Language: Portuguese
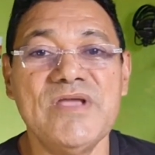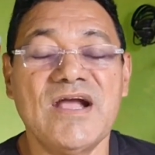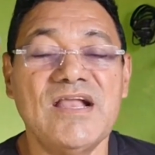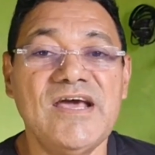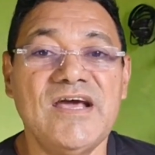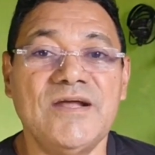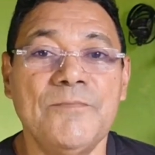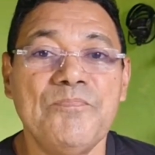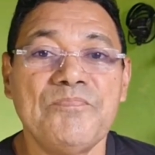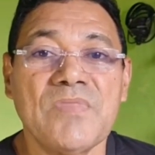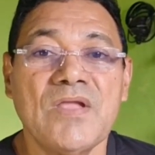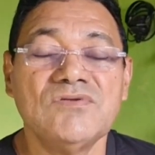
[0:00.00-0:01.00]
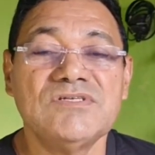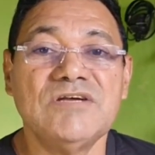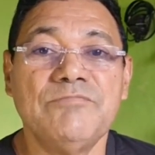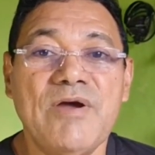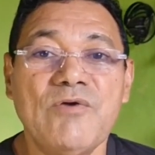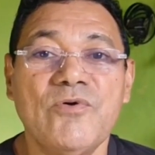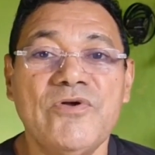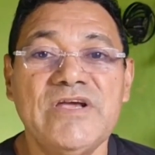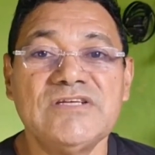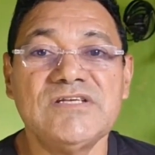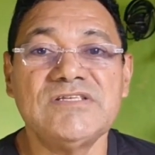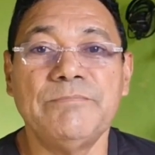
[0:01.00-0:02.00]
Minha galera, Sampaio
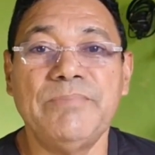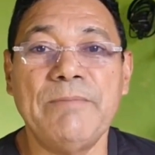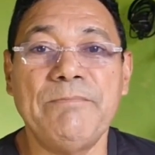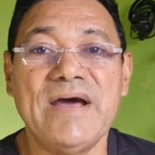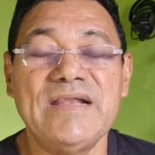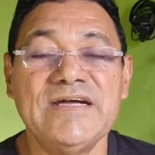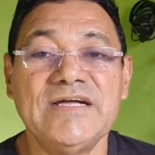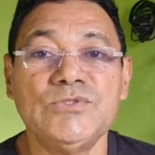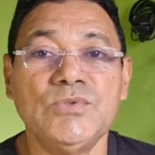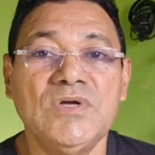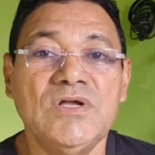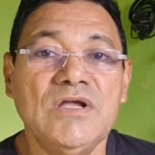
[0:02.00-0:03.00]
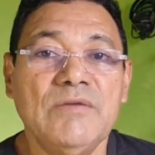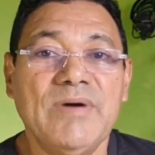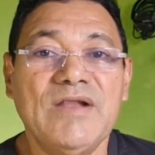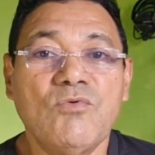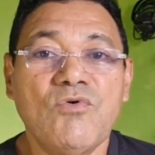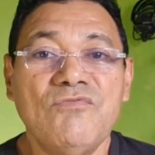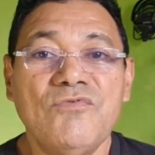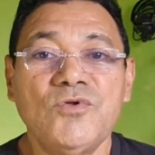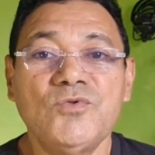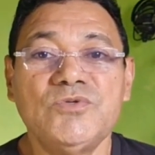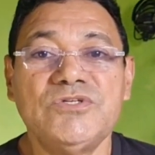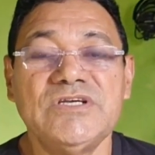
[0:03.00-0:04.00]
Corrêa já se preparando para o
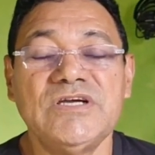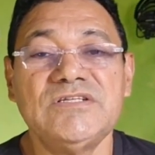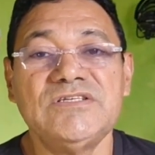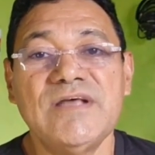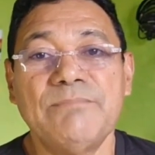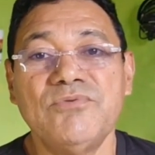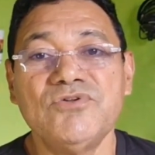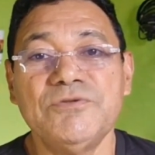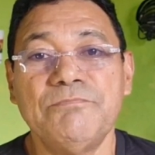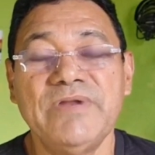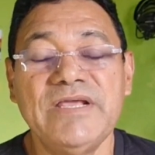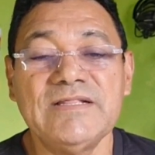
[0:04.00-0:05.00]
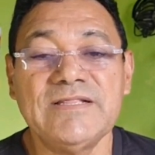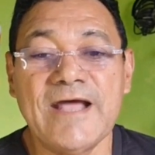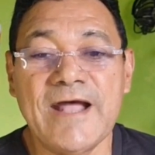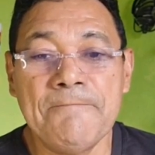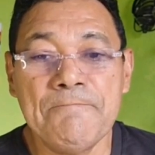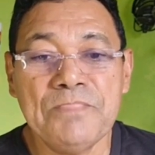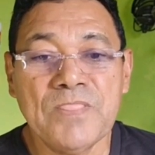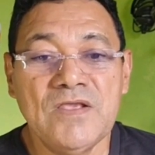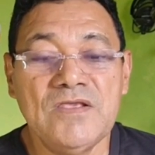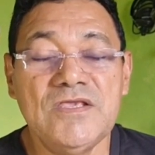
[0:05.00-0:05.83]
confronto diante da Ponte Preta